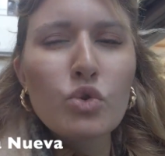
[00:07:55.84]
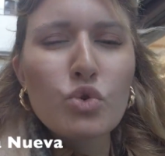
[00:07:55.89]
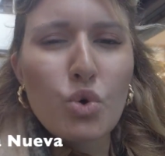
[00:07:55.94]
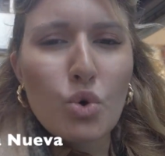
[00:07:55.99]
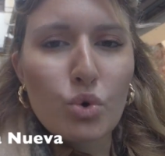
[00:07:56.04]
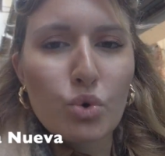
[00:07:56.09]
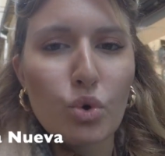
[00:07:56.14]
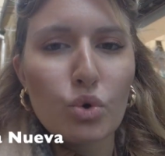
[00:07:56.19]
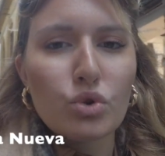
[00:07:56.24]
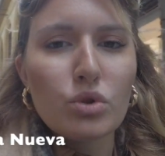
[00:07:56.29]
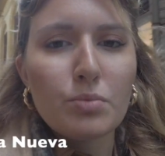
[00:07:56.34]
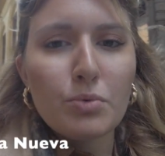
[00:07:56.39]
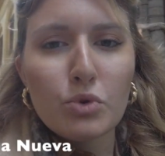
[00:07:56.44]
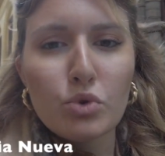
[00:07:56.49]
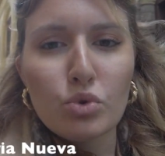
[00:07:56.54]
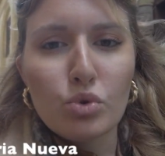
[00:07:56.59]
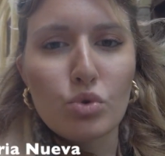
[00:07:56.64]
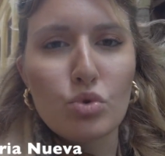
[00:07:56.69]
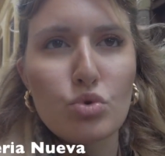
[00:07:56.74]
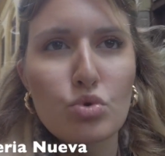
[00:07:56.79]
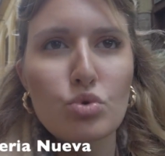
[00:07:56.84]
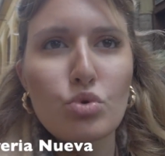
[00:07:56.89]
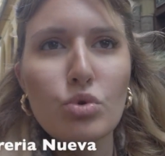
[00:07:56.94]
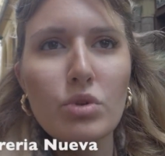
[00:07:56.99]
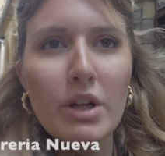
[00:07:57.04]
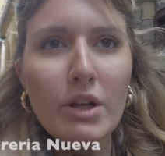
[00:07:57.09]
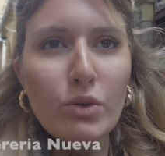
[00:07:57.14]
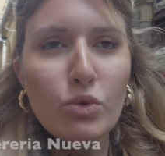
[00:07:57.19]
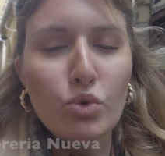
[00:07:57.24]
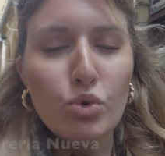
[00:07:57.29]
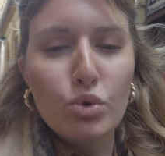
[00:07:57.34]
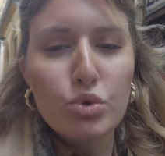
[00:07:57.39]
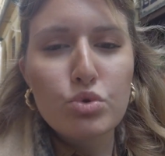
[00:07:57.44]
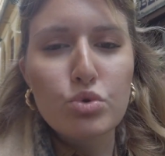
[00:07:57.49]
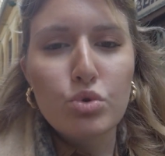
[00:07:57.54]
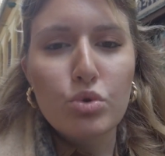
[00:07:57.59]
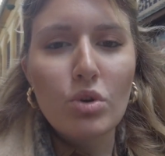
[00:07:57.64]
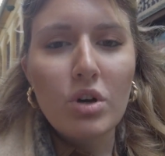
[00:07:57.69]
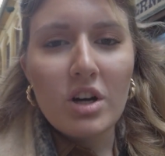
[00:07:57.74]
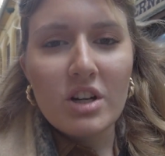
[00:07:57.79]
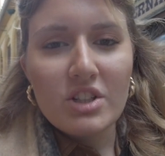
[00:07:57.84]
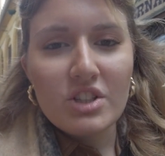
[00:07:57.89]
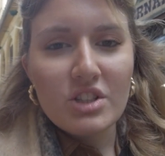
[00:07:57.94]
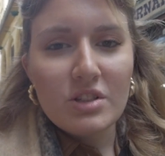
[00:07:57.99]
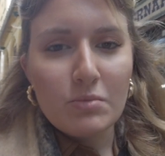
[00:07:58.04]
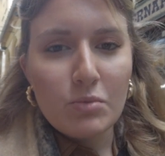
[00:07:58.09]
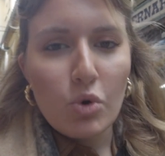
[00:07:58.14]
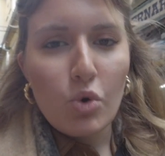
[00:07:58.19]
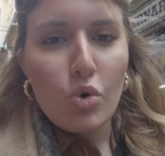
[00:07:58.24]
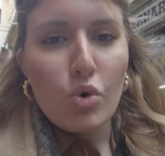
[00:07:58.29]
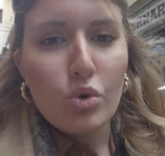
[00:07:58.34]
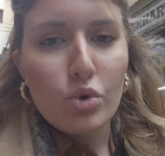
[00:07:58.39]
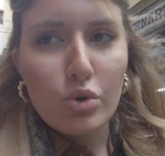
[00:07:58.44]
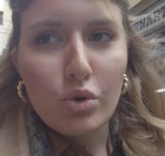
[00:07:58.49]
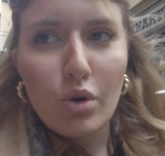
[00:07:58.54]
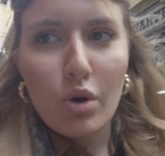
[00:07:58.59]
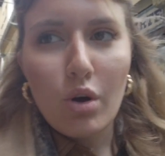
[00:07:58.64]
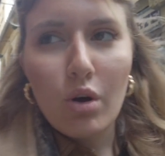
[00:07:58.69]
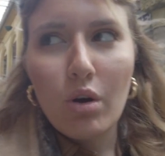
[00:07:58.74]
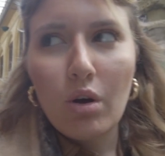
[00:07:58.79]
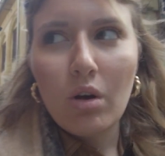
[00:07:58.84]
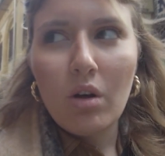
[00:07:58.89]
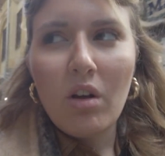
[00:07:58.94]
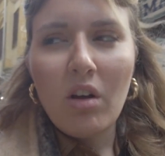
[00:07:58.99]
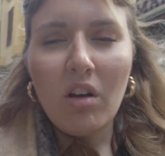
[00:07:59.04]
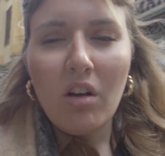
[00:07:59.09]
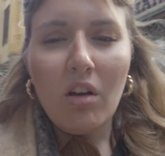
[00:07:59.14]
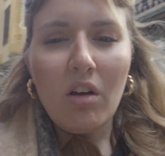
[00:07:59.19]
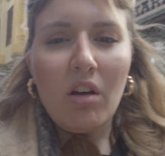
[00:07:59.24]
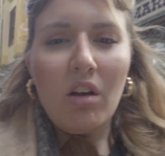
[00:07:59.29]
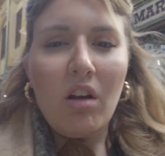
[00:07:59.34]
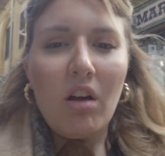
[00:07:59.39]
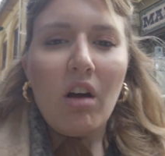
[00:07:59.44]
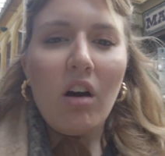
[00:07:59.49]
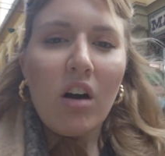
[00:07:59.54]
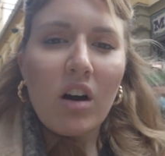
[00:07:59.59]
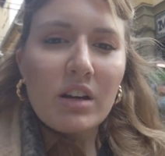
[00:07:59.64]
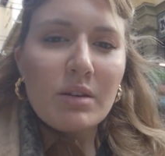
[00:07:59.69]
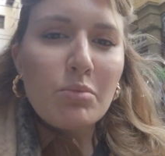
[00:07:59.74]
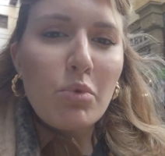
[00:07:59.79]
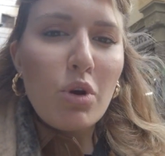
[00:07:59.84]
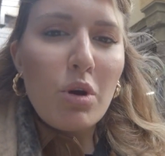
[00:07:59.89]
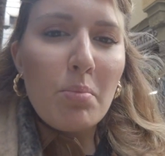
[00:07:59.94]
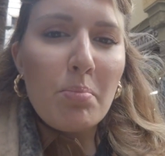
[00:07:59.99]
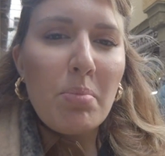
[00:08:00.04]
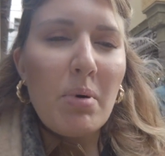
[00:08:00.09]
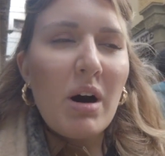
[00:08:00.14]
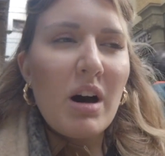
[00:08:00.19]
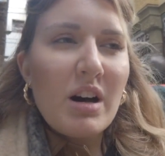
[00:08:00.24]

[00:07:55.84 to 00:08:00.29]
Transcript: Çok kötü bir tütsüyle gül suyu karışımı kokuyor. Hani böyle